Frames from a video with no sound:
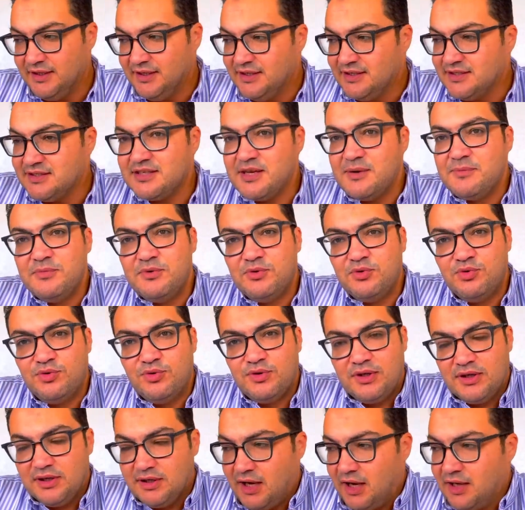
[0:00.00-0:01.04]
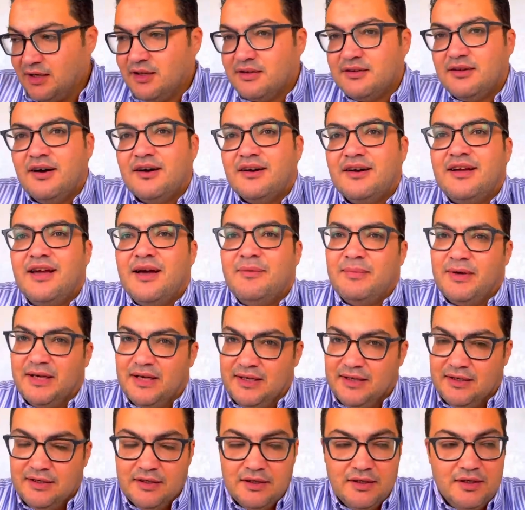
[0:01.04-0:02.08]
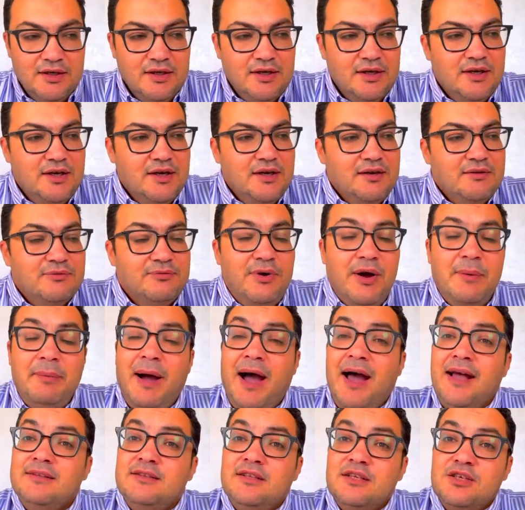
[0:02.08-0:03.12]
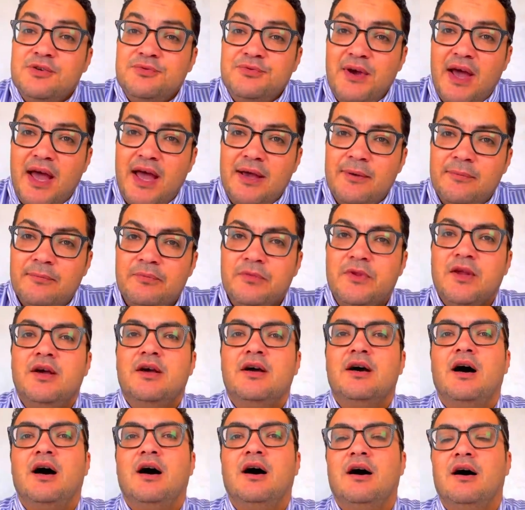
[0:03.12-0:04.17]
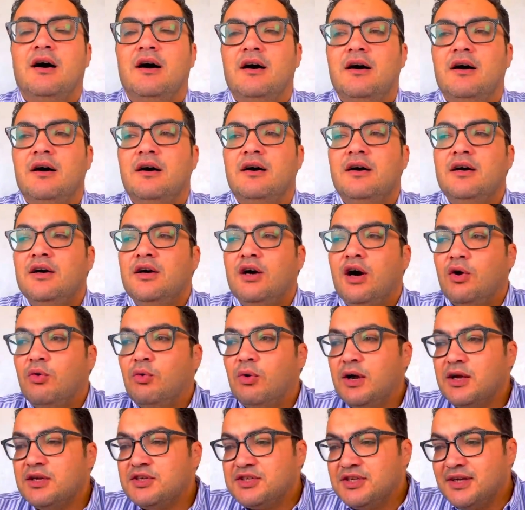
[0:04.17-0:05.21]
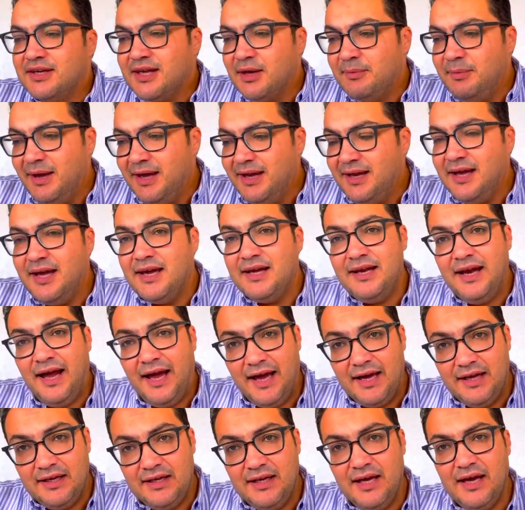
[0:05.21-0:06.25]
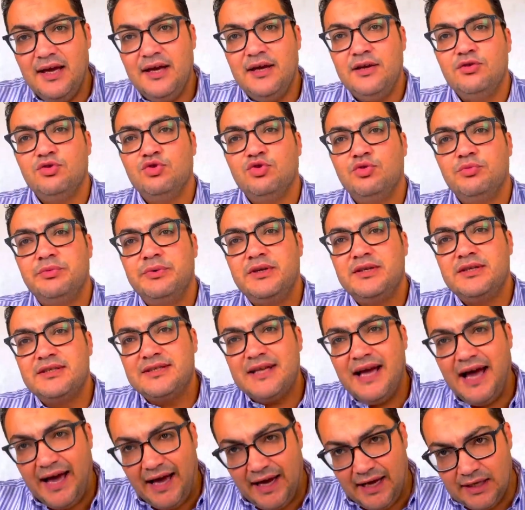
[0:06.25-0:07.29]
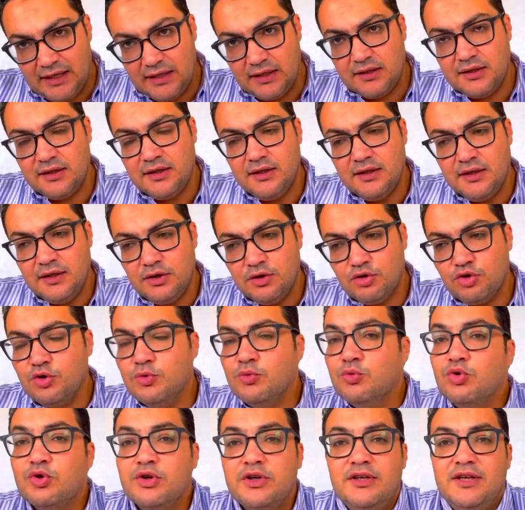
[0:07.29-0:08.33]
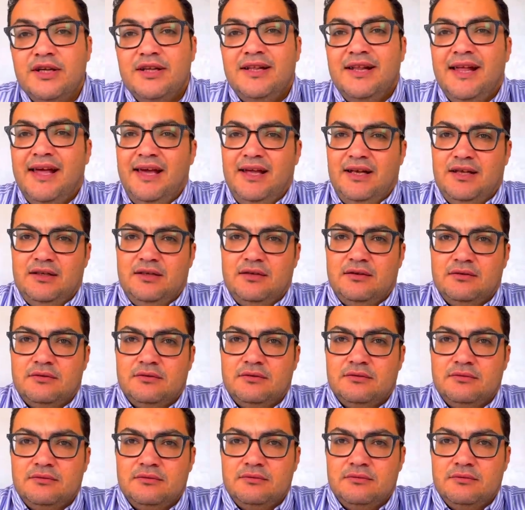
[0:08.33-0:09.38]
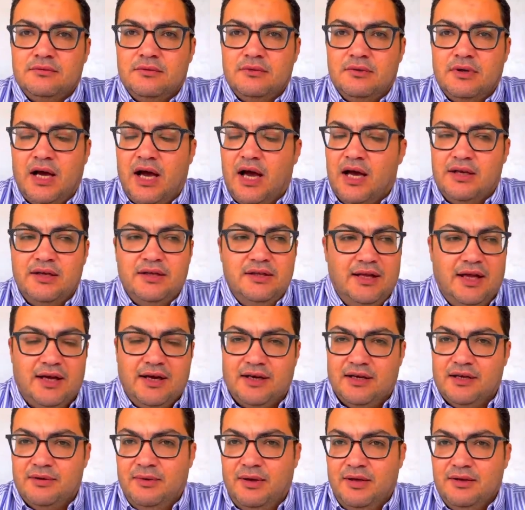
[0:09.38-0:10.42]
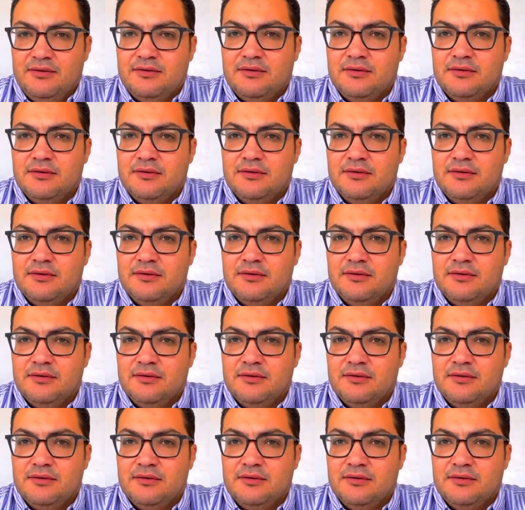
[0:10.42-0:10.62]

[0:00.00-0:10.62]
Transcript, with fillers: زي ما بنقول على ظهر جمل فمحدش فاهم اه هو شيكابالا الحقيقه انه بيزعل جمهور النادي الاهلي هنضحك آه، على بعض